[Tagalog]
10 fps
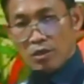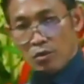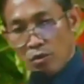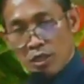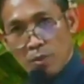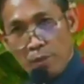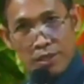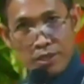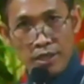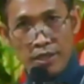was
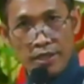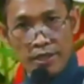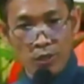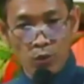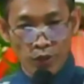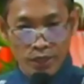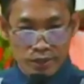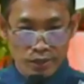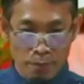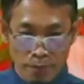busy in
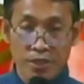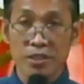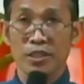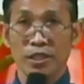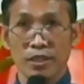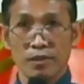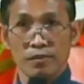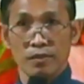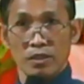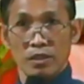doing the ministry.
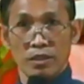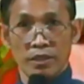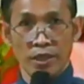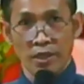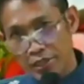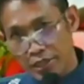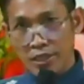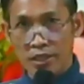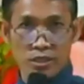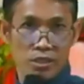He healed the
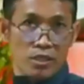sick.